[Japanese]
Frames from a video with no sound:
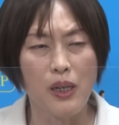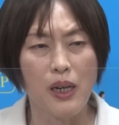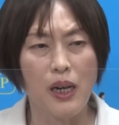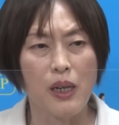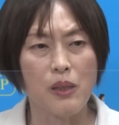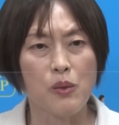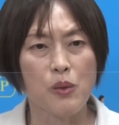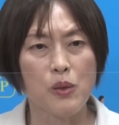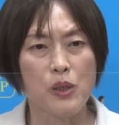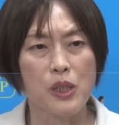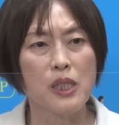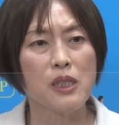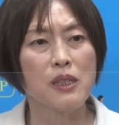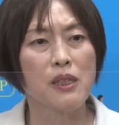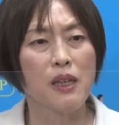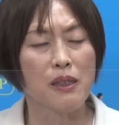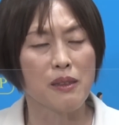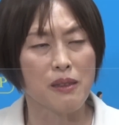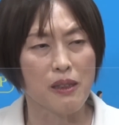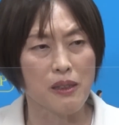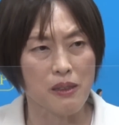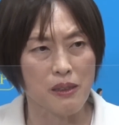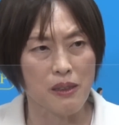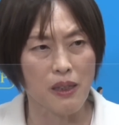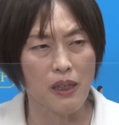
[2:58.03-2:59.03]
あの近
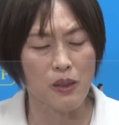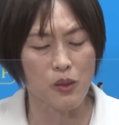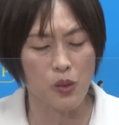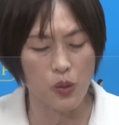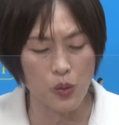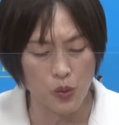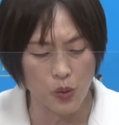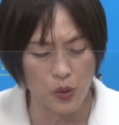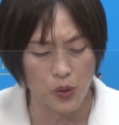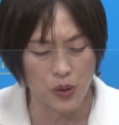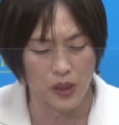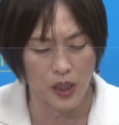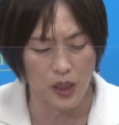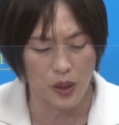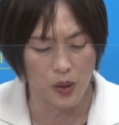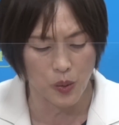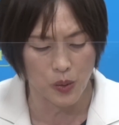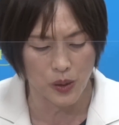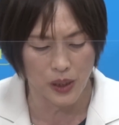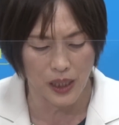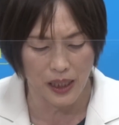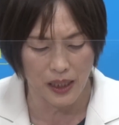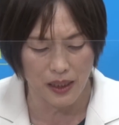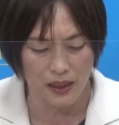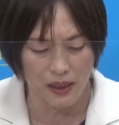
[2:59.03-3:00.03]
年ですねずっと指摘
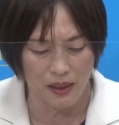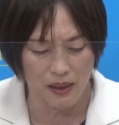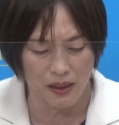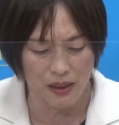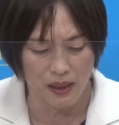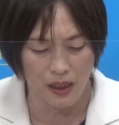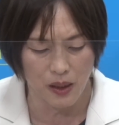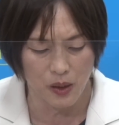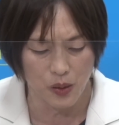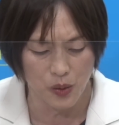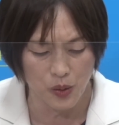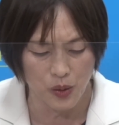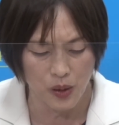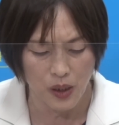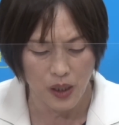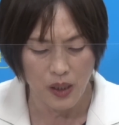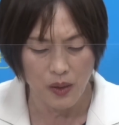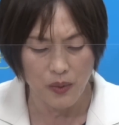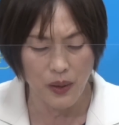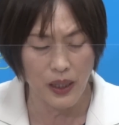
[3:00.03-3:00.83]
をされてきている